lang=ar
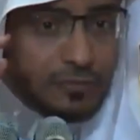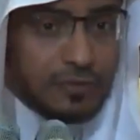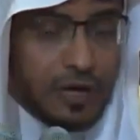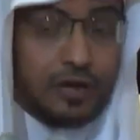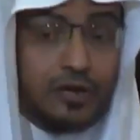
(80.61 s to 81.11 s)

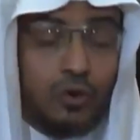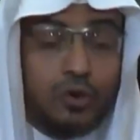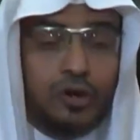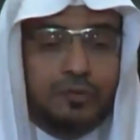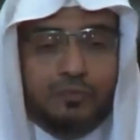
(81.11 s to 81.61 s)
أنه
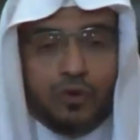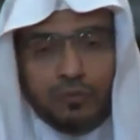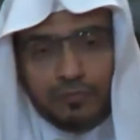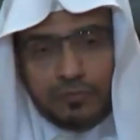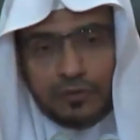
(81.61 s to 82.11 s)
يحبهم
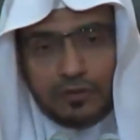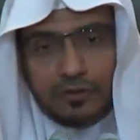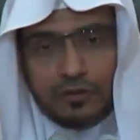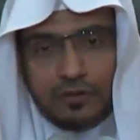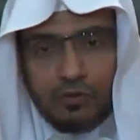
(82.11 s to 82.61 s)

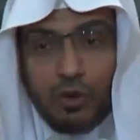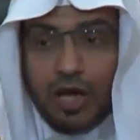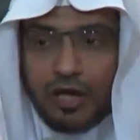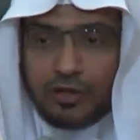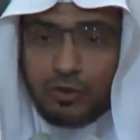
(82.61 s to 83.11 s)

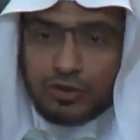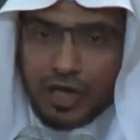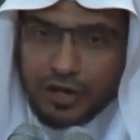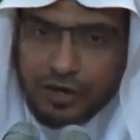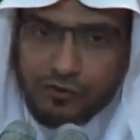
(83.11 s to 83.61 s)
والعين
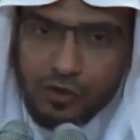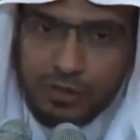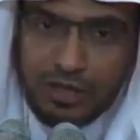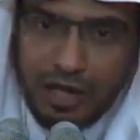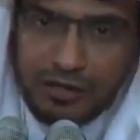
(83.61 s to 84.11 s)
تعرف
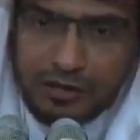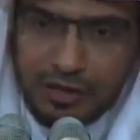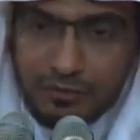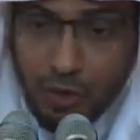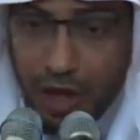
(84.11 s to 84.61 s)
من
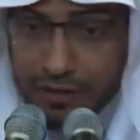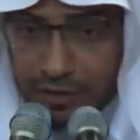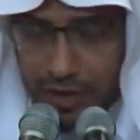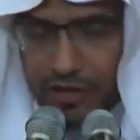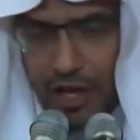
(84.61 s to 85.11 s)
عيني
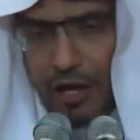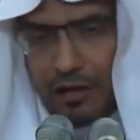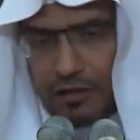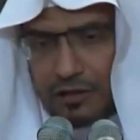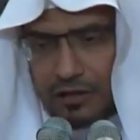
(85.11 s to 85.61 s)
محدثها